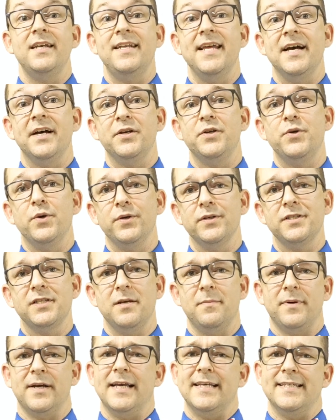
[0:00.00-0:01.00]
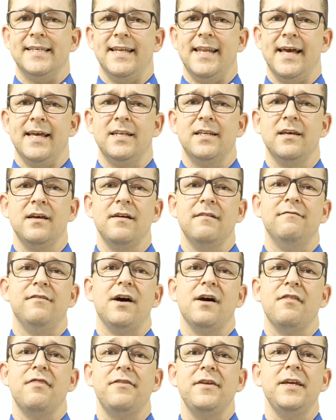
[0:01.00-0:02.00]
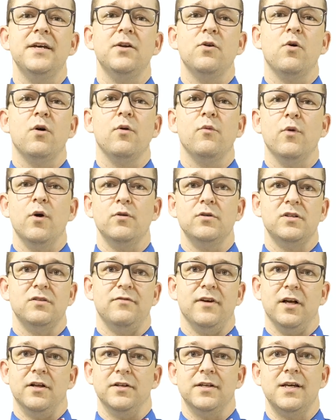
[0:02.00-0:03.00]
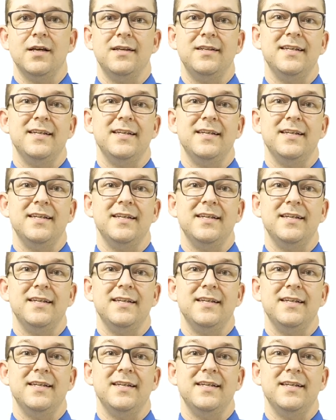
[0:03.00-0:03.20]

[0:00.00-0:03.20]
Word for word: Der jüngste Präsident war Theodore Roosevelt,